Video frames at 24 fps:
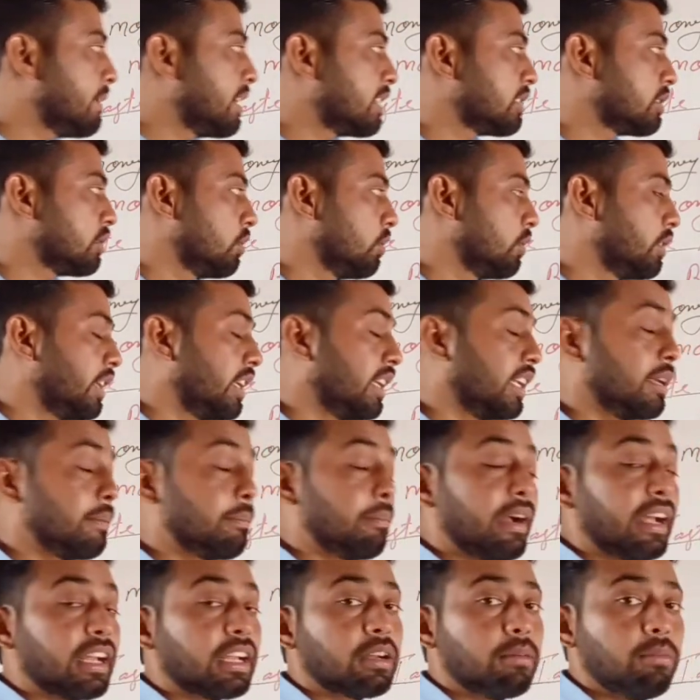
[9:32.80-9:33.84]
मैटर्स अलॉट यानी कि
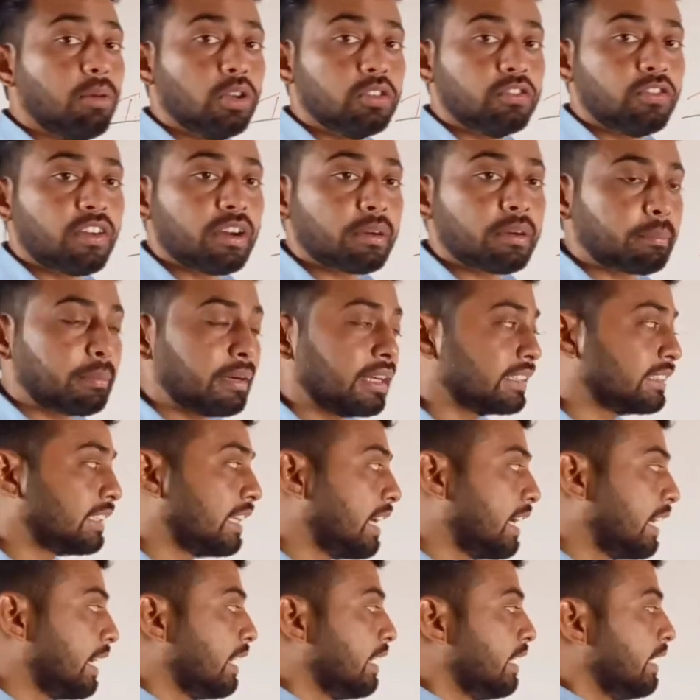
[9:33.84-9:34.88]
बाइक का बहुत फ़र्क पड़ता
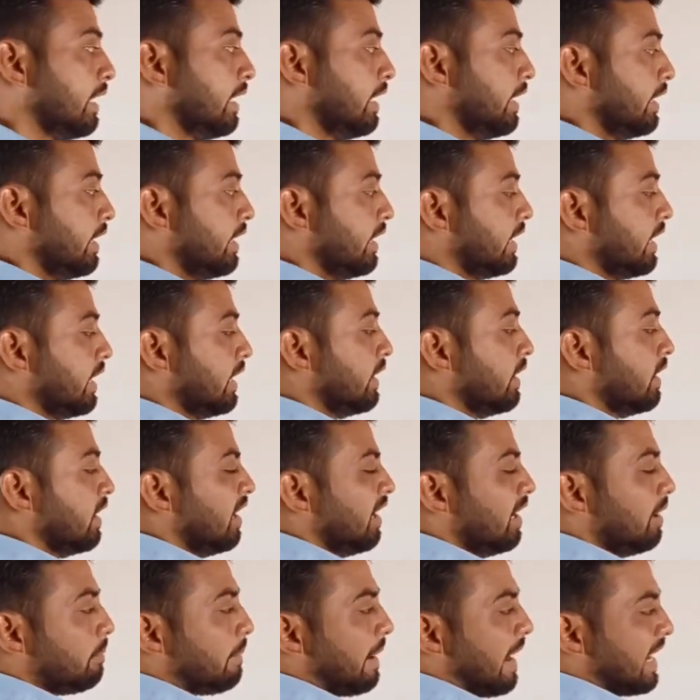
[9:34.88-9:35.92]
है ठीक है
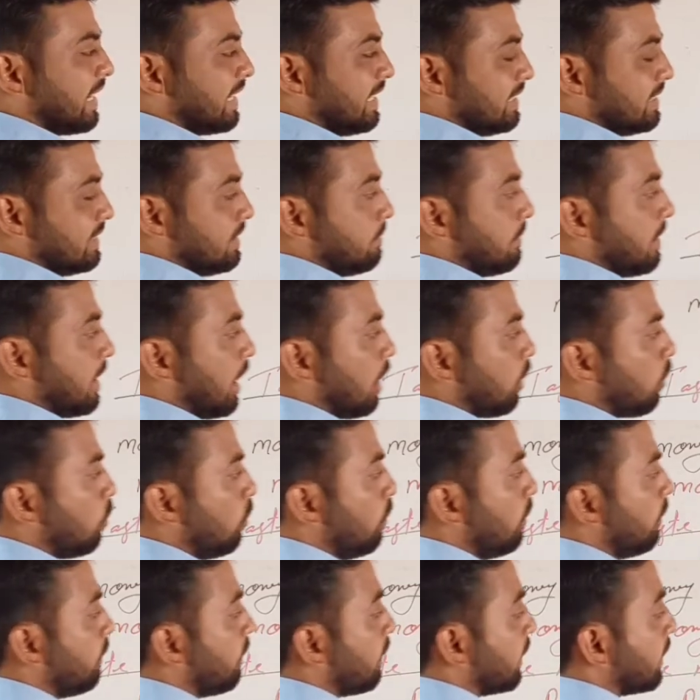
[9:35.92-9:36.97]
बाइक डजेंट मैटर
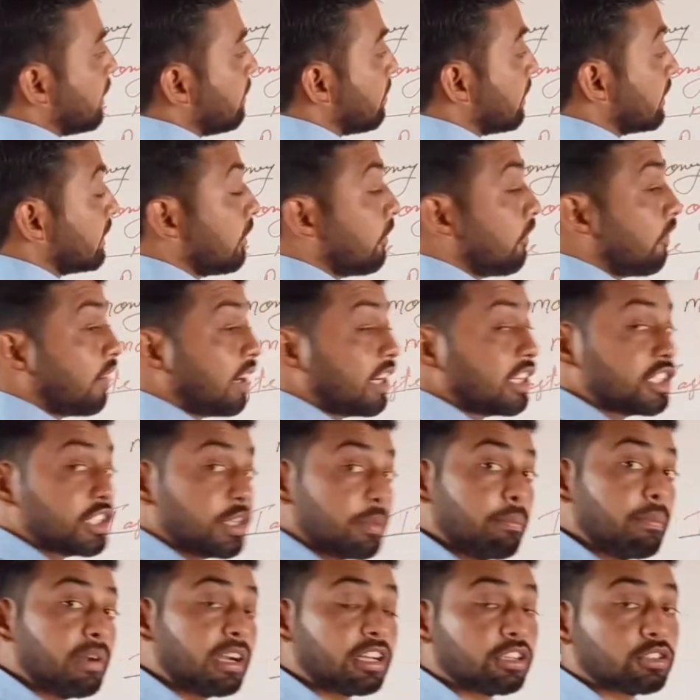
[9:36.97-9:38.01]
कोई फ़र्क नहीं पड़ता
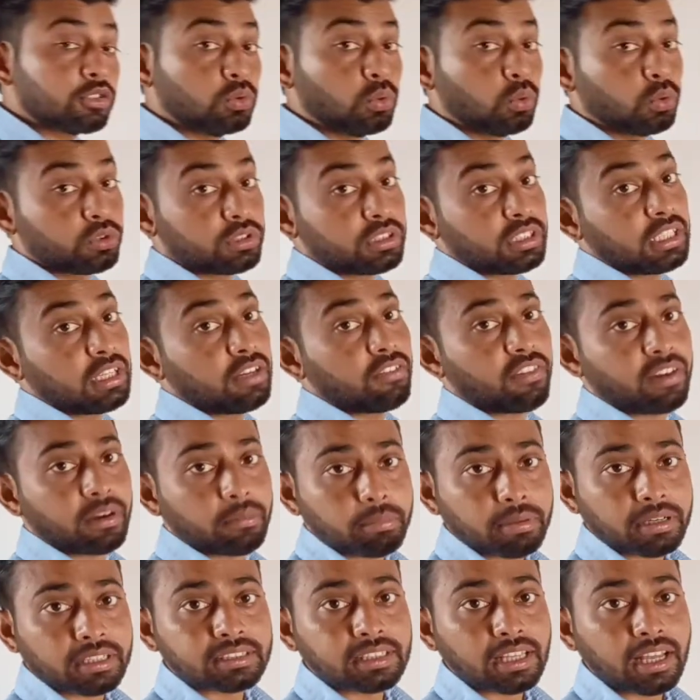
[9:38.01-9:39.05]
फ्रेंडशिप मैटर्स दोस्ती का फ़र्क
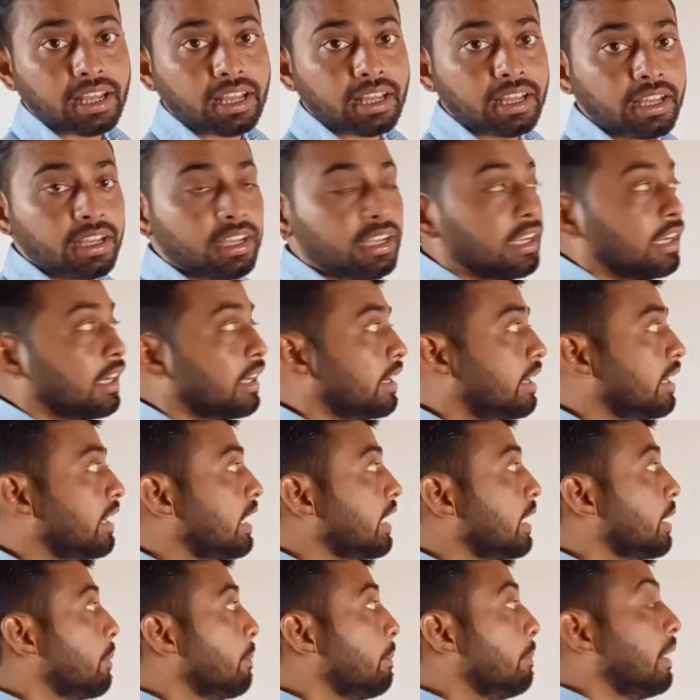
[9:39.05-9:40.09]
पड़ता है ठीक
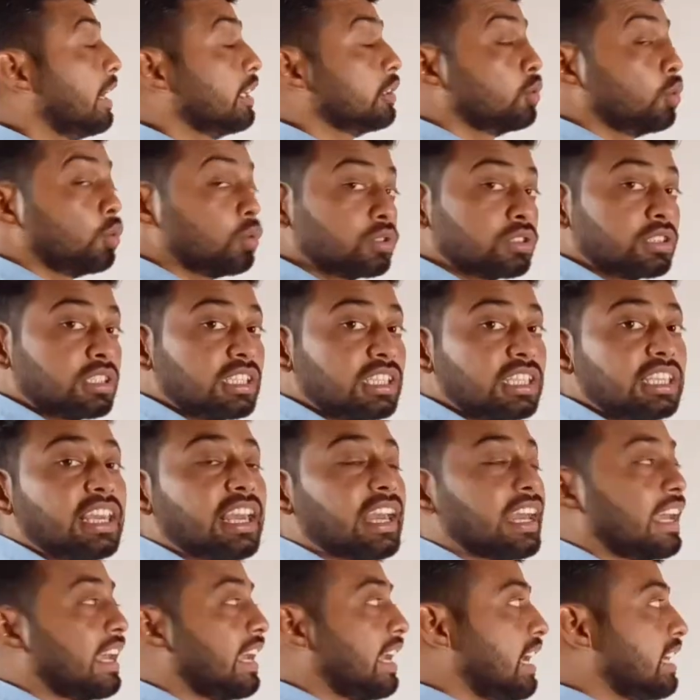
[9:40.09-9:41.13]
है बात दोस्ती की
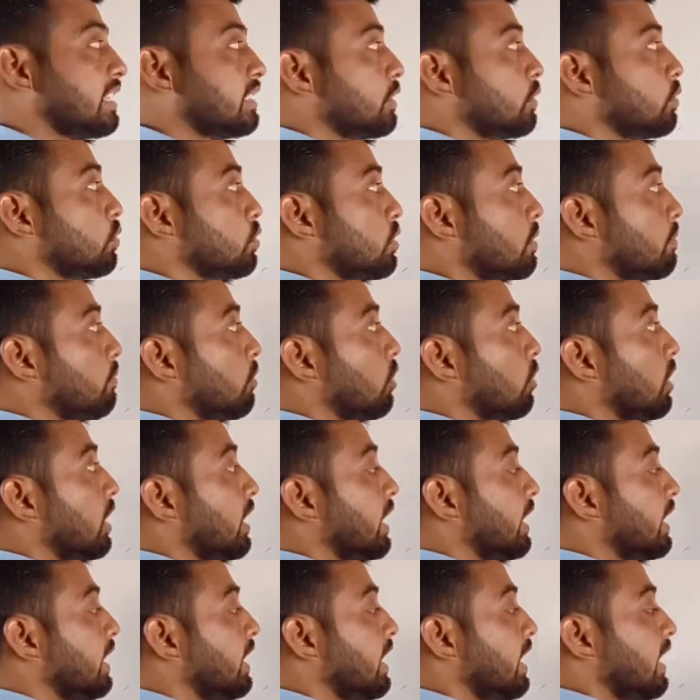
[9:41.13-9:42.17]
है ऐसा कुछ हम
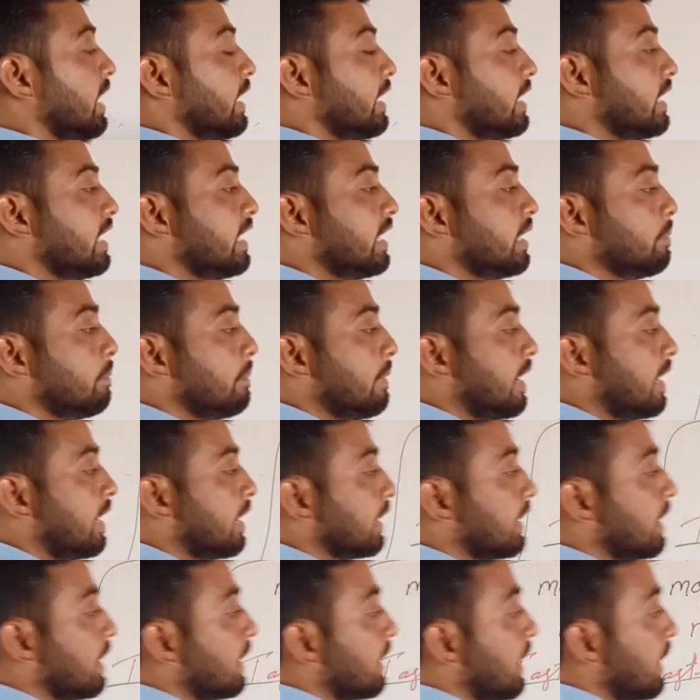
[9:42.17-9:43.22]
बोलेंगे यानी कि मैटर
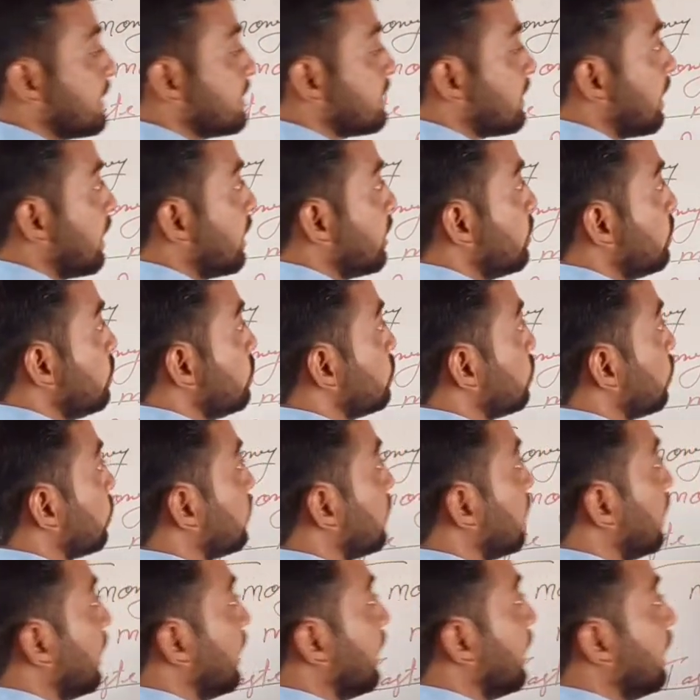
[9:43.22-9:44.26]
के कई सारे यूज़
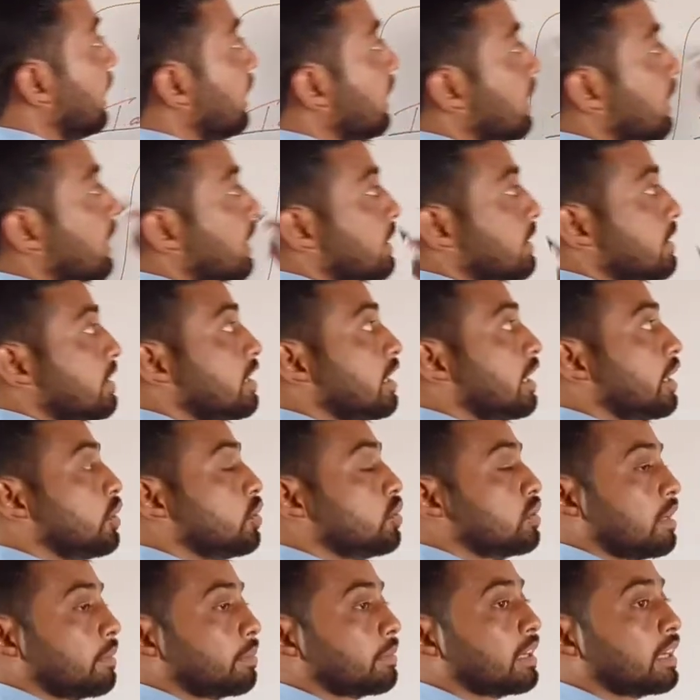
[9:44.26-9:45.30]
होते हैं जिनका
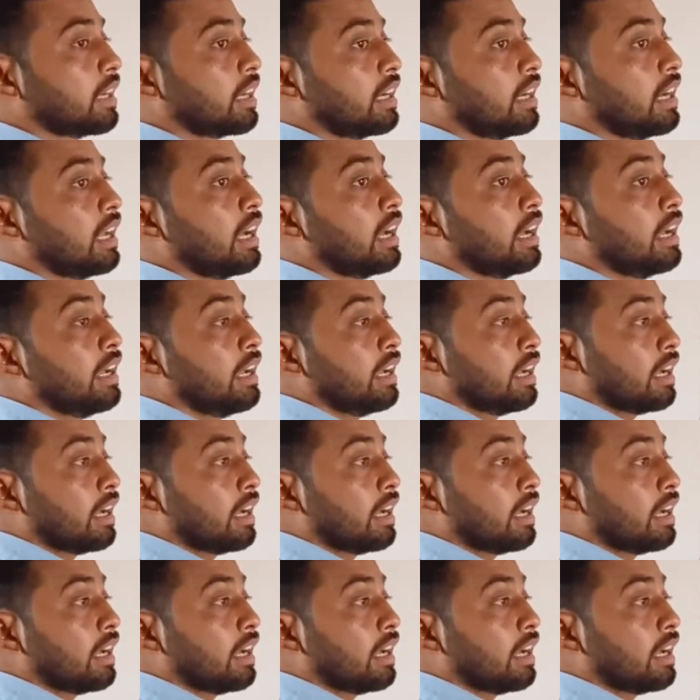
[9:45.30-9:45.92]
यूज़ आपका करना